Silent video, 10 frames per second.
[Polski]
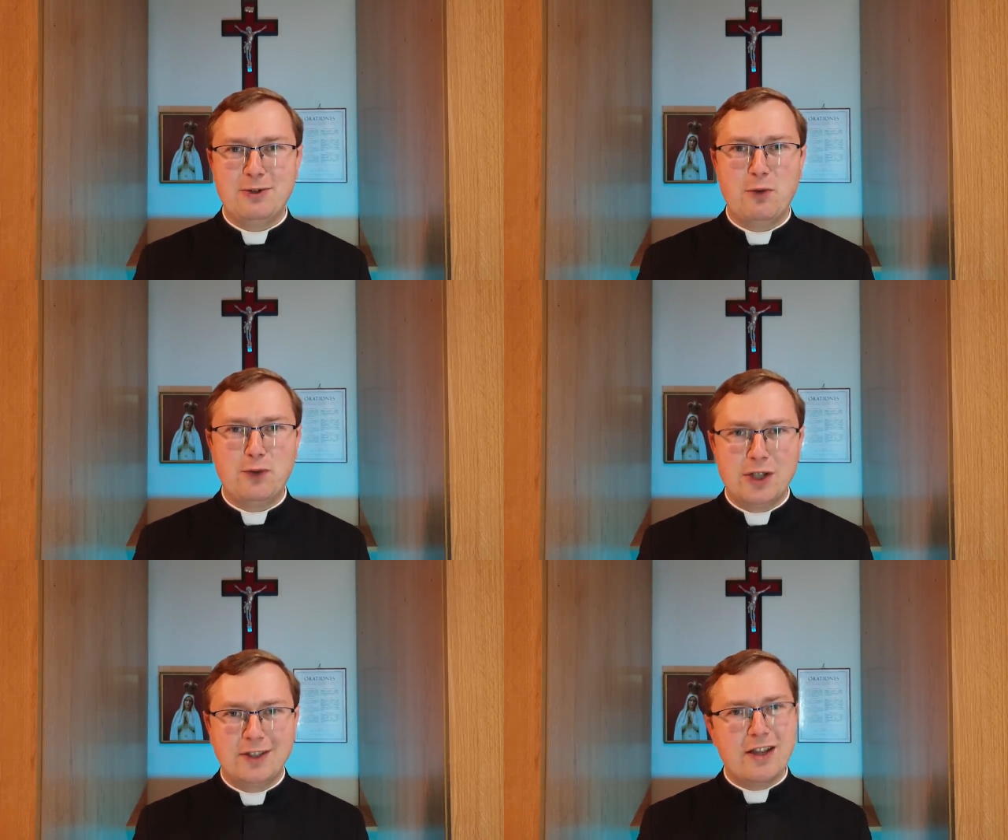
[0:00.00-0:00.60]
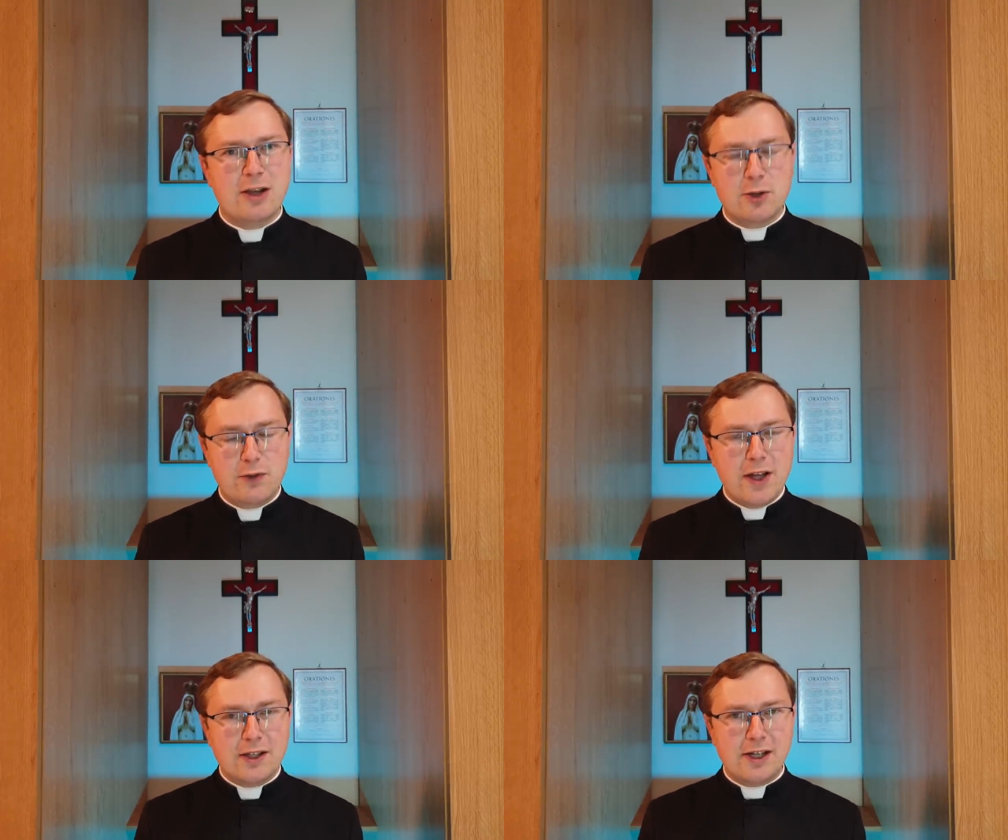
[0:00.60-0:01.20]
ówczesnego
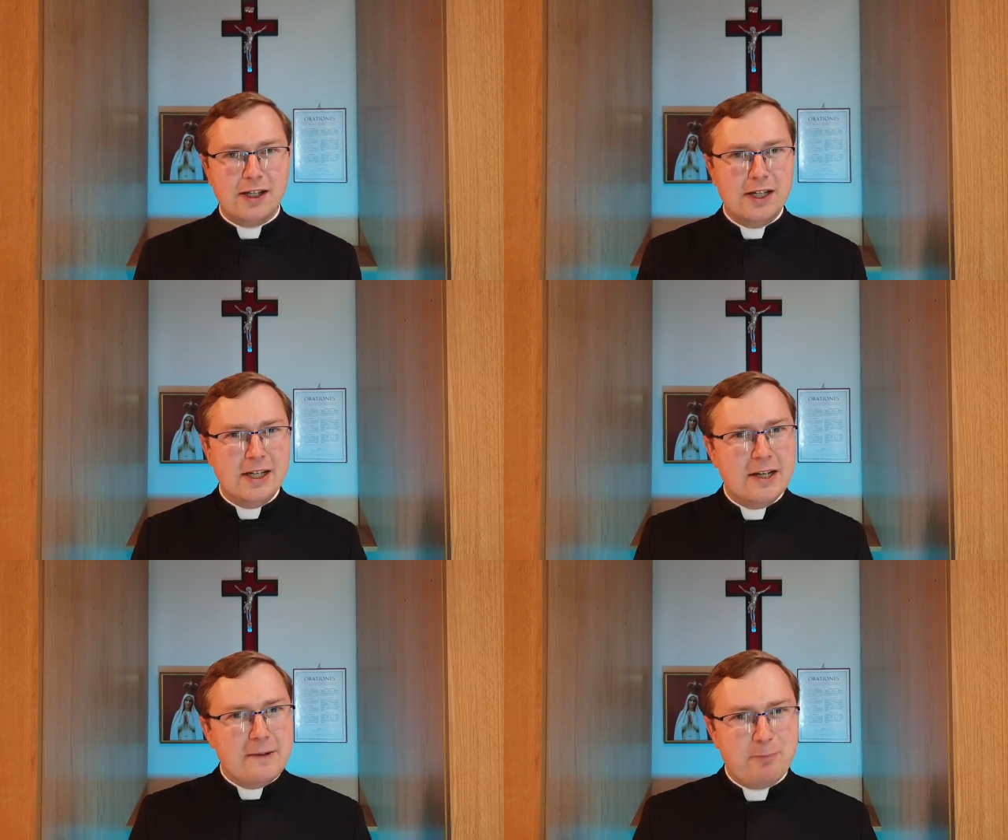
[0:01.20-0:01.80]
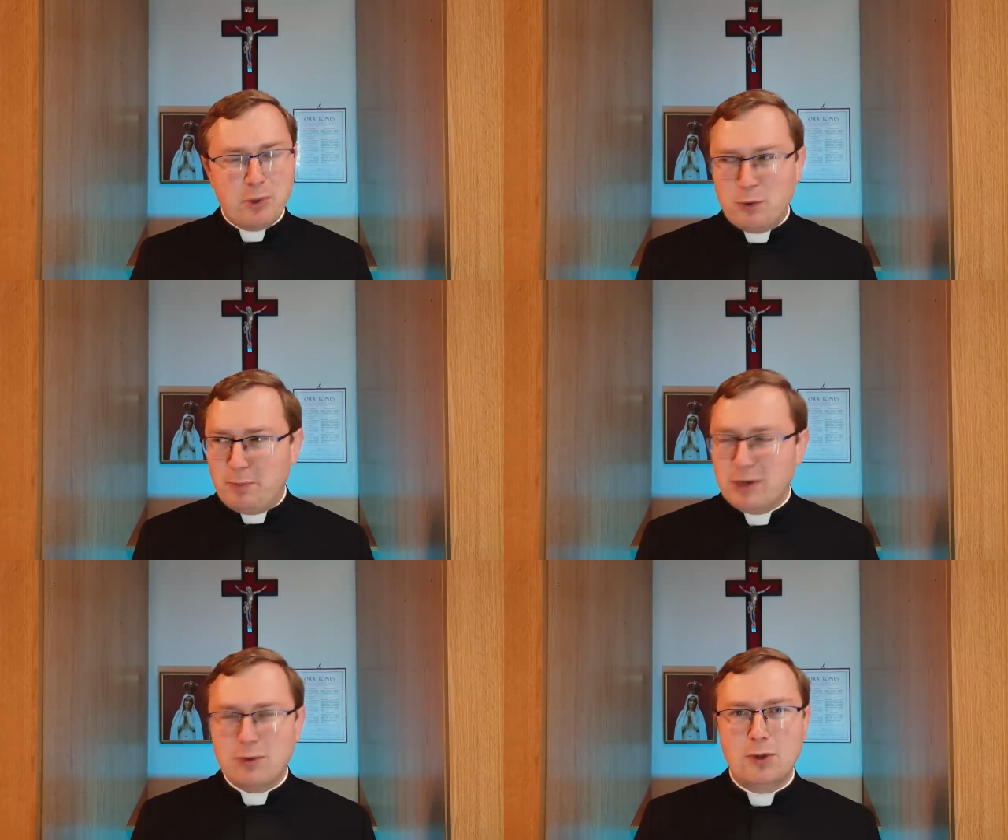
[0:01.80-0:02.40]
świata, po
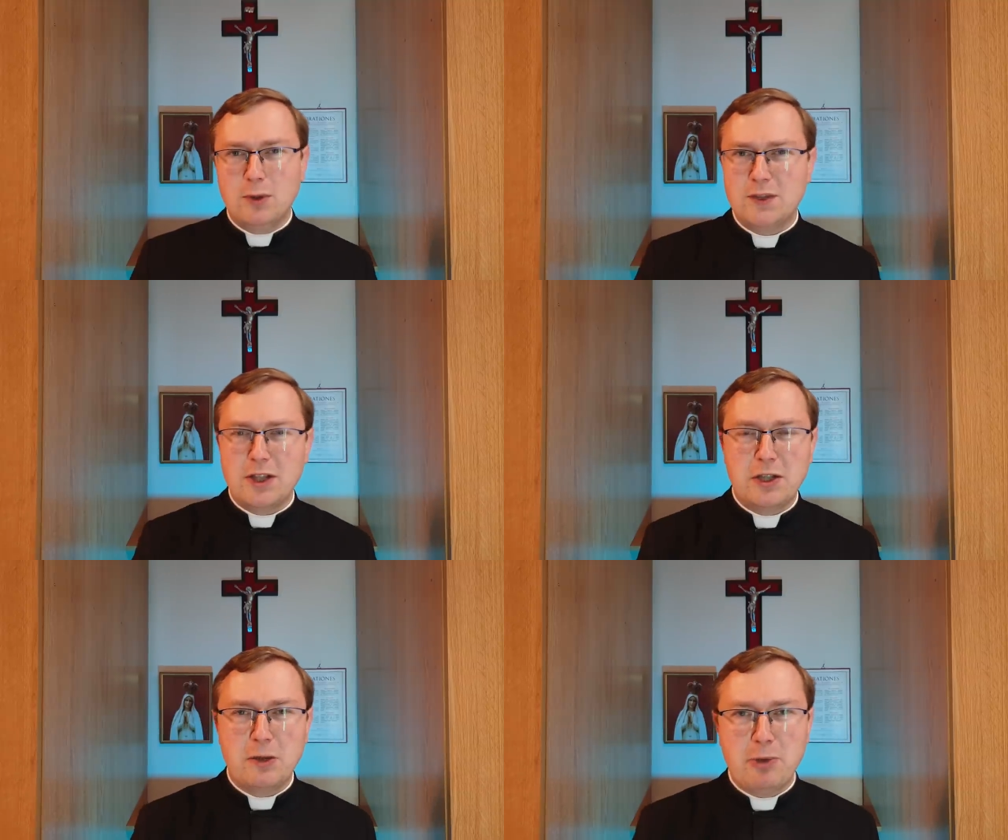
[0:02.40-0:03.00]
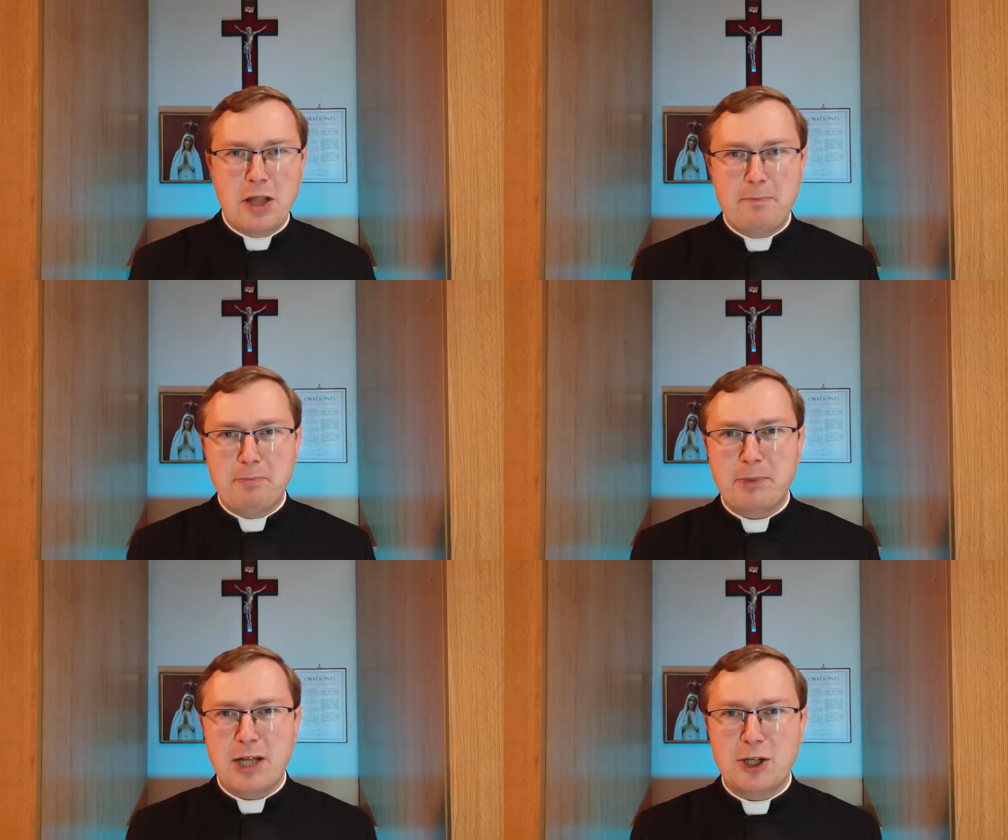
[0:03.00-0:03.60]
upadku Konstantynopola
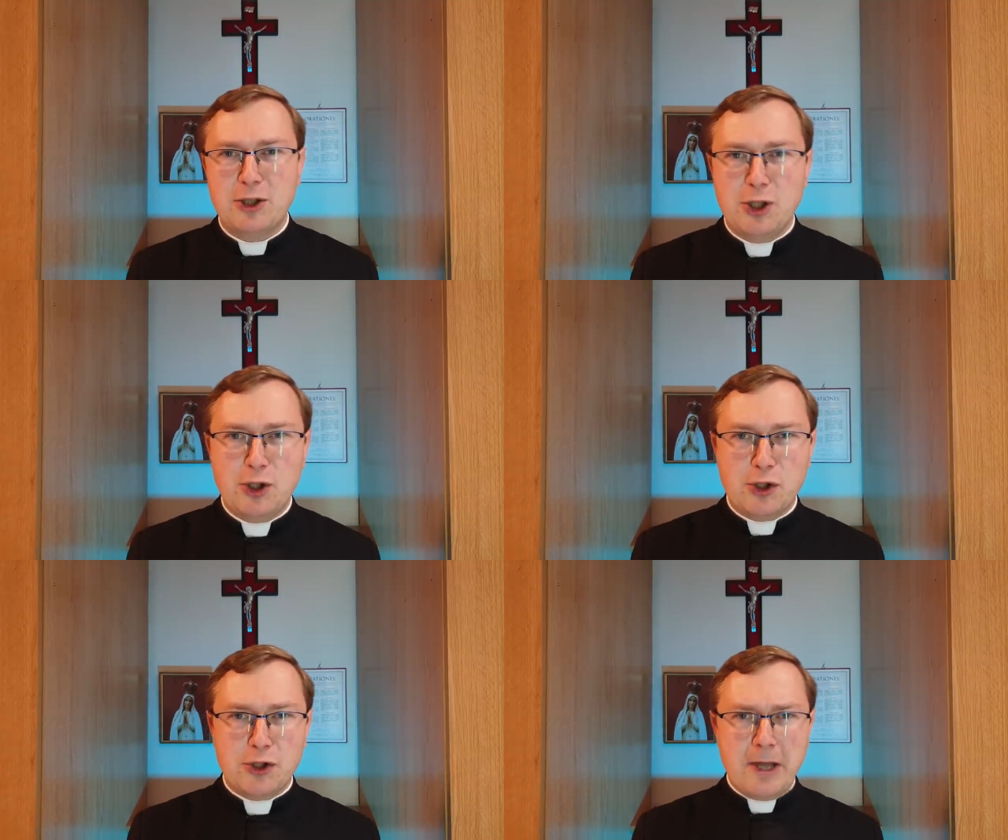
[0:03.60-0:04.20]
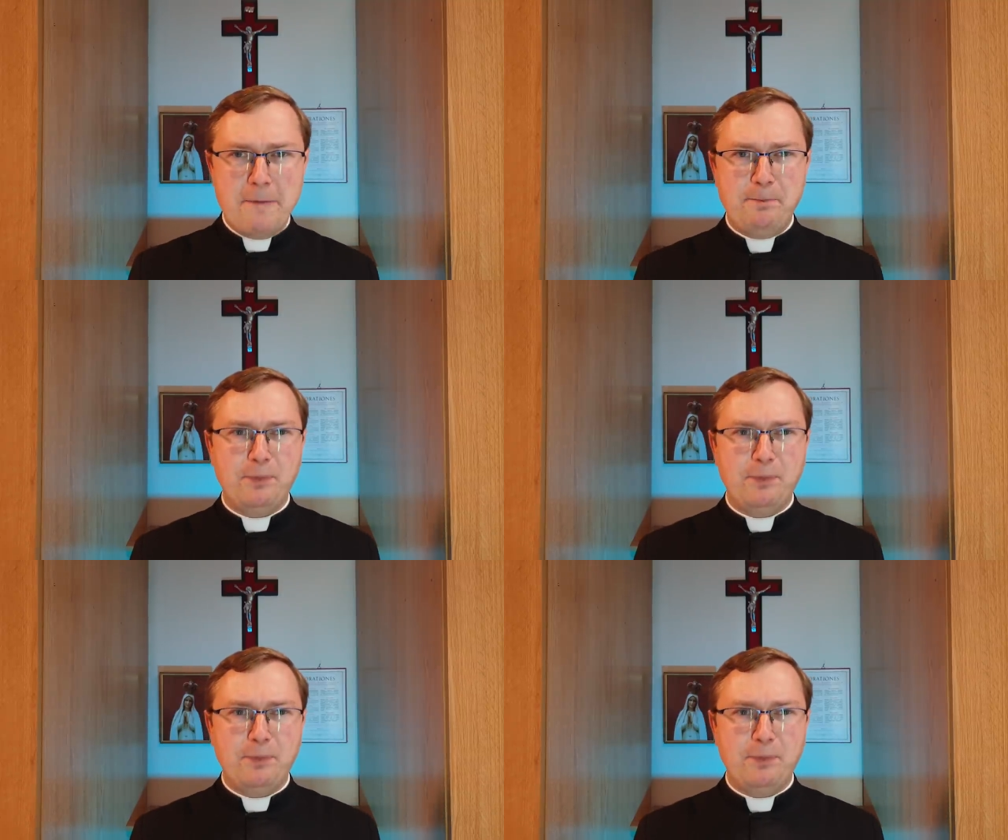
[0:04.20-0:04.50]
praktycznie